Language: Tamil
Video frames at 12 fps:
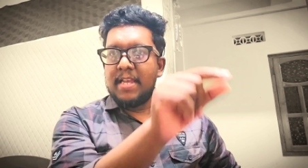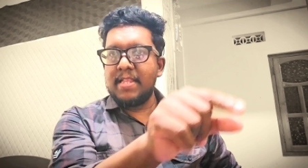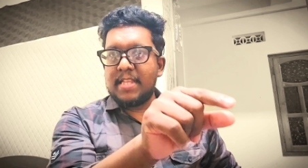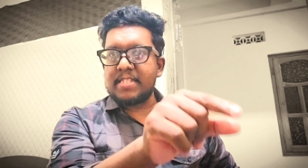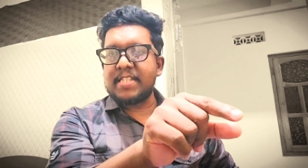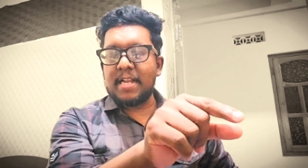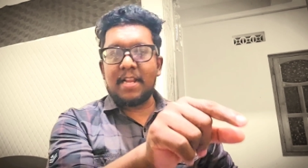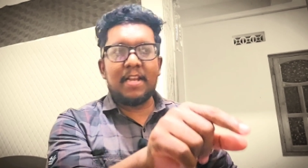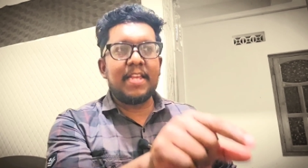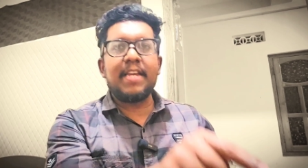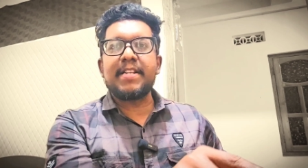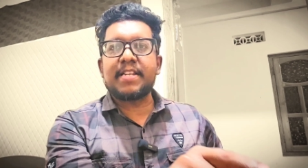இந்த
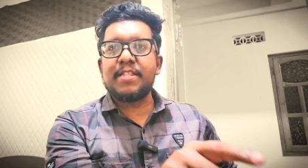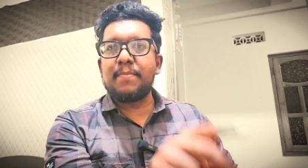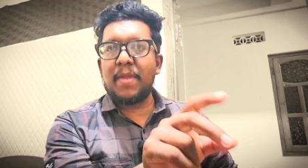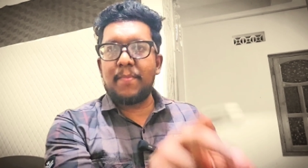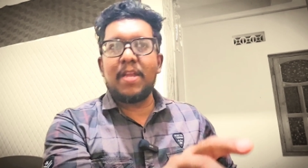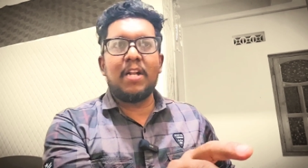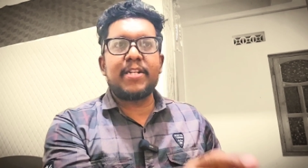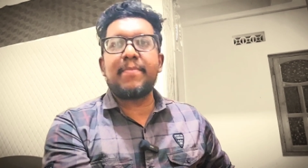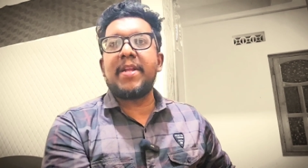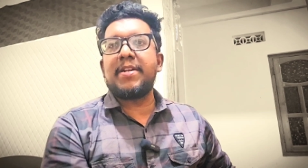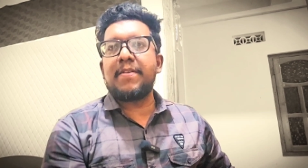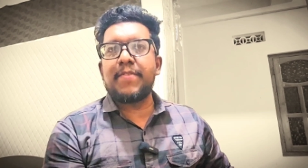சேனல்ல இருக்குது பிபி
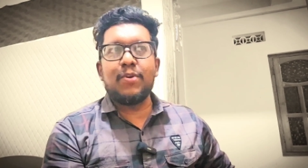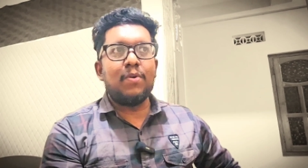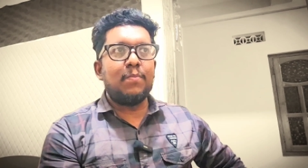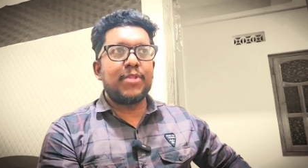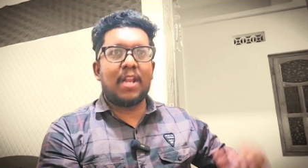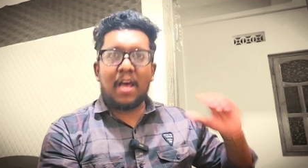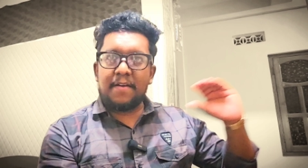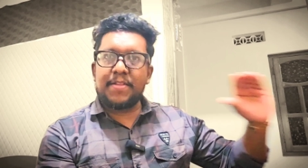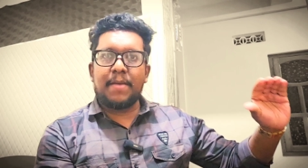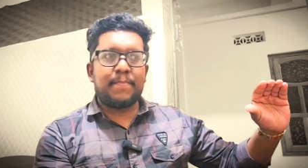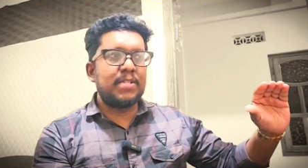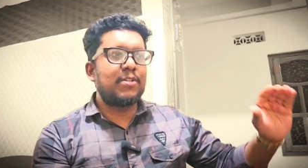அல்டிமேட் ரிவ்யூ
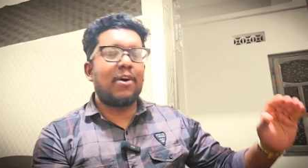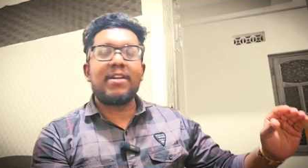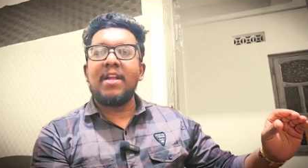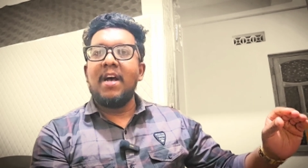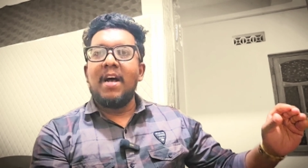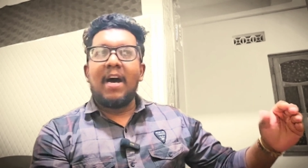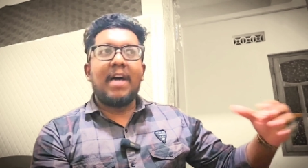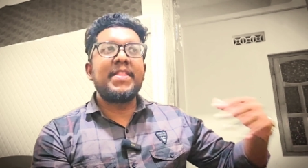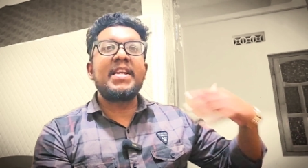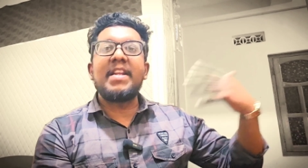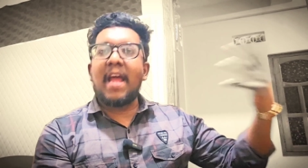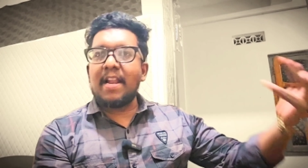முதலாவது எபிசோட்
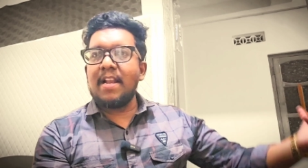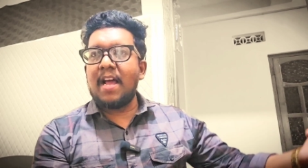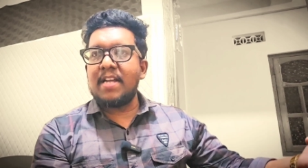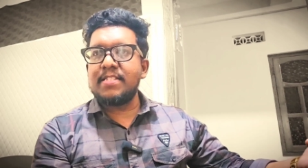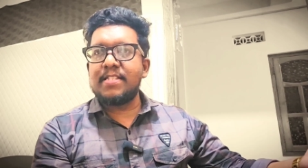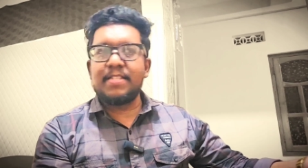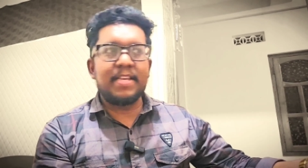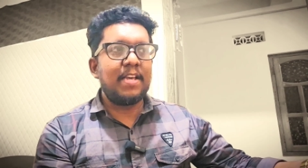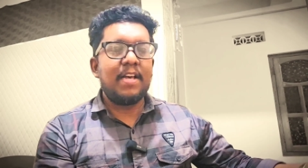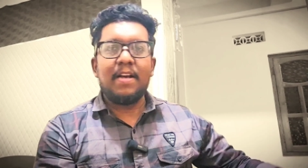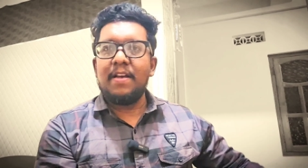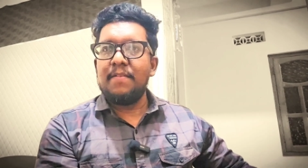அந்த கிராண்ட் லான்ச் இது
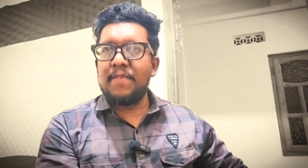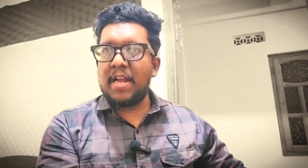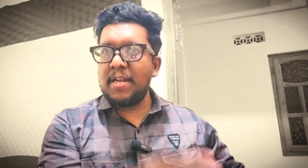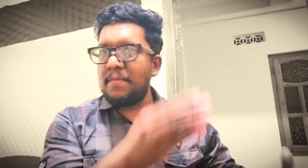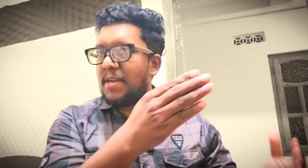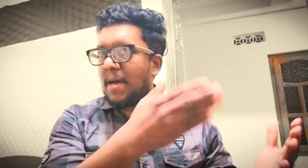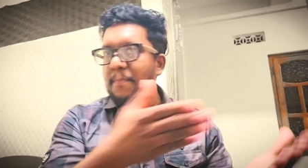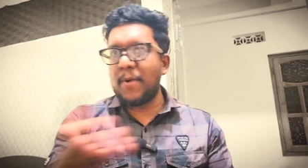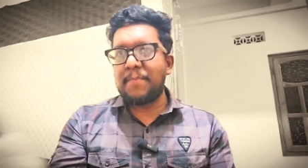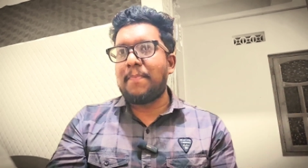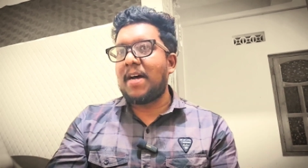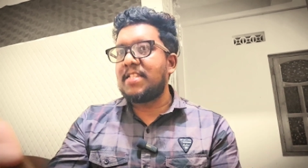வேணும்னா
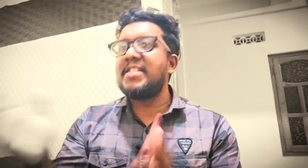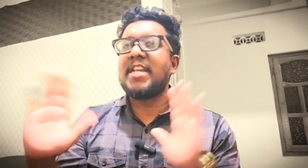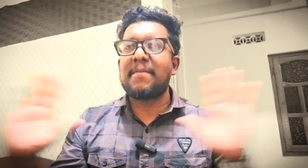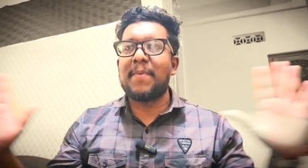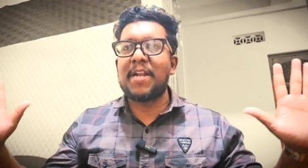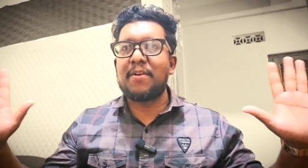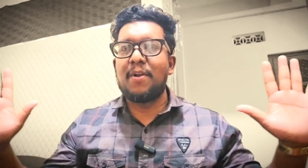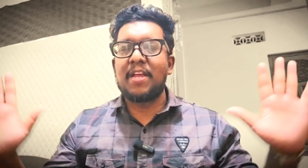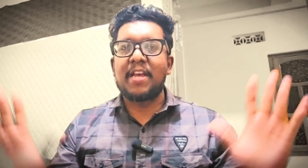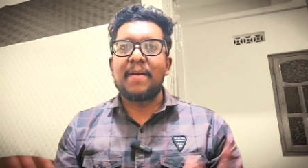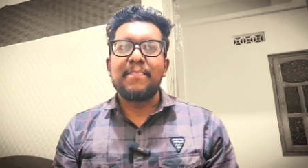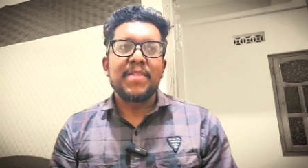போய் பார்த்து செக்
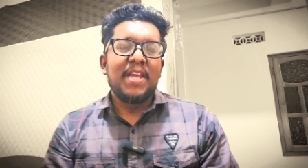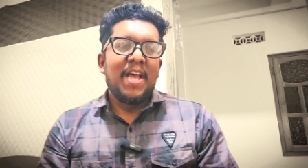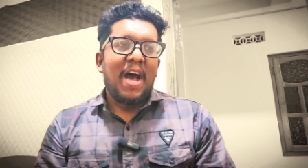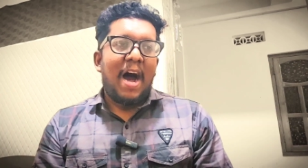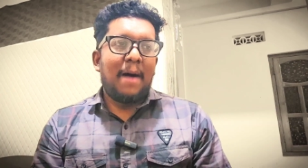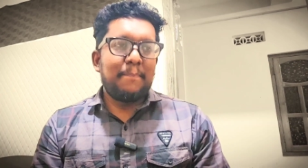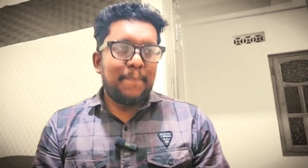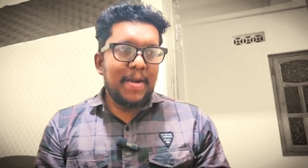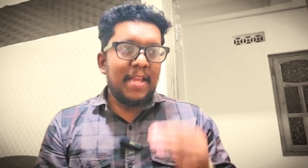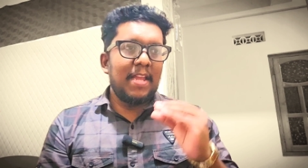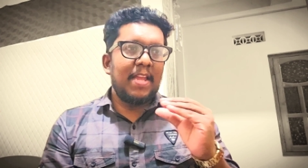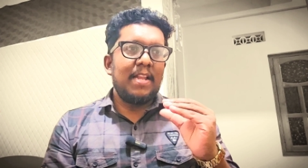பண்ணிக்கொள்ளுங்க
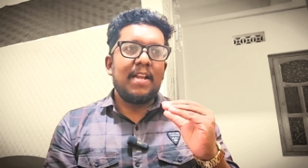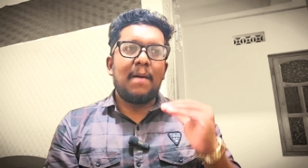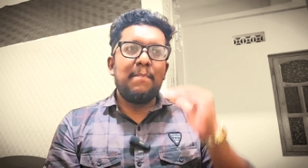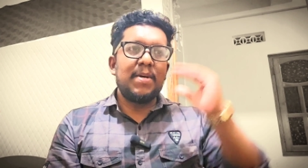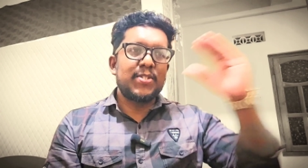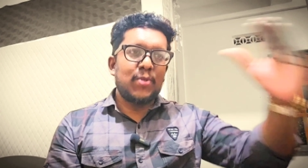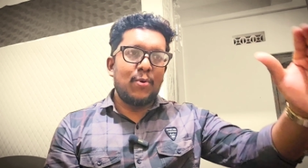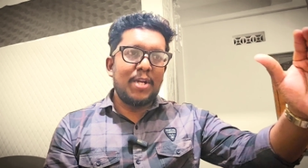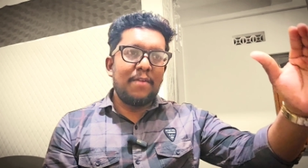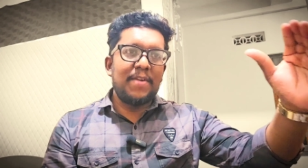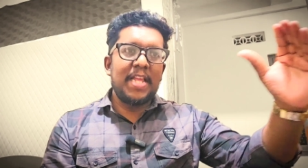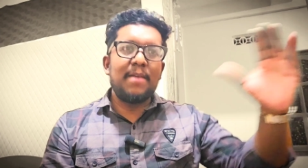அப்படி நம்ம
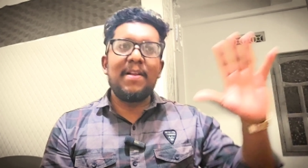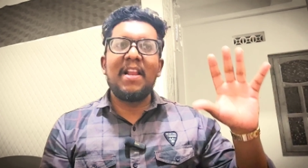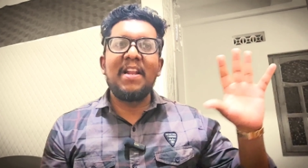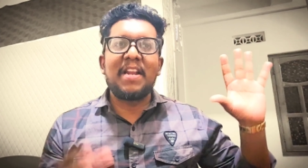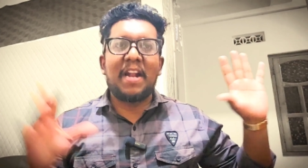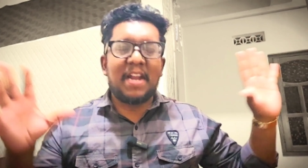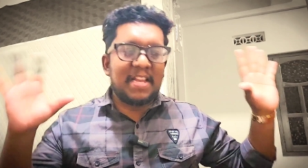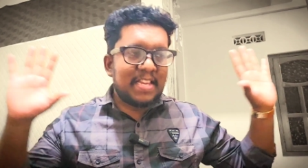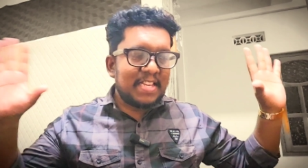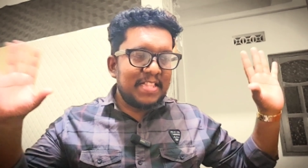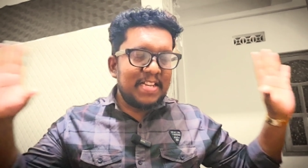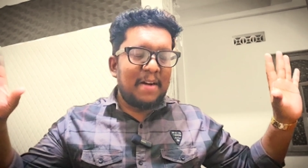சொன்ன விடையவெல்லாம்
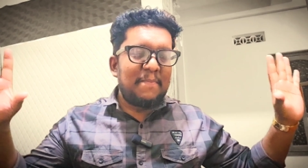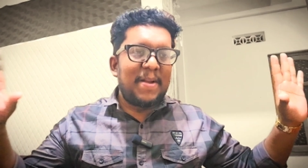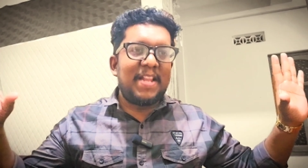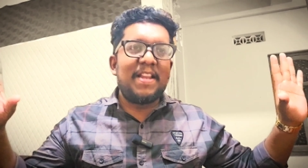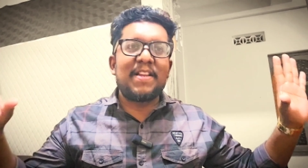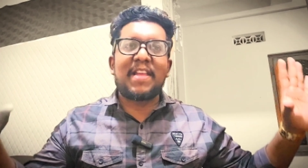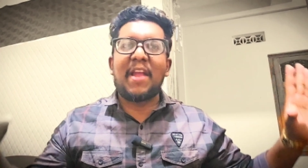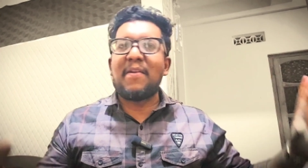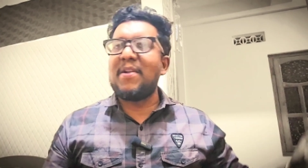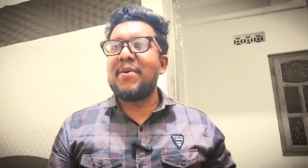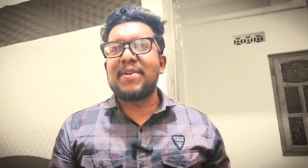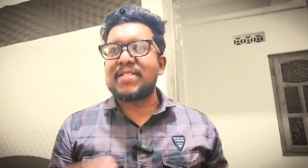நடக்குது அப்படின்னு
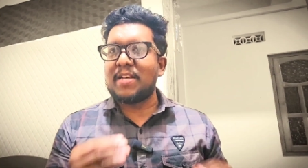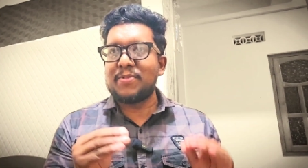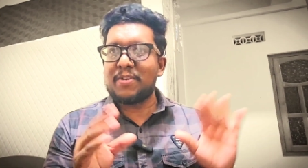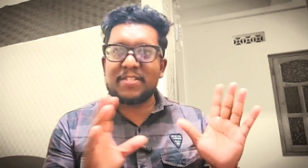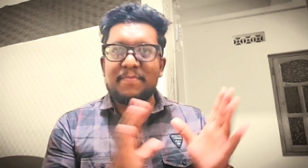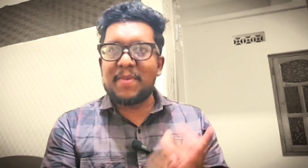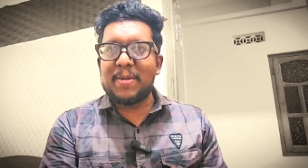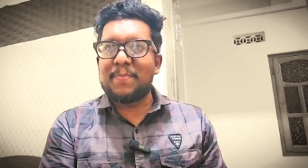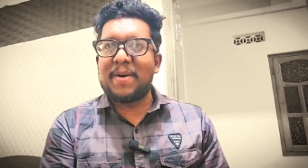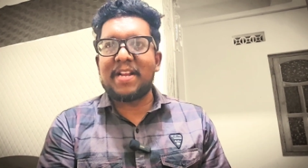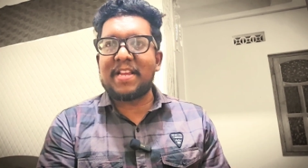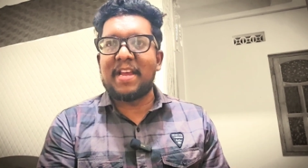இருக்கக்குள்ள ஒரு சந்தோஷம்
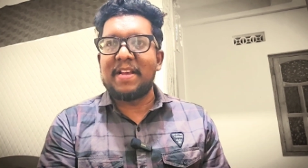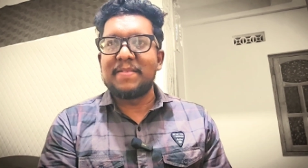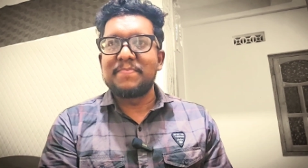வரும் பாருங்க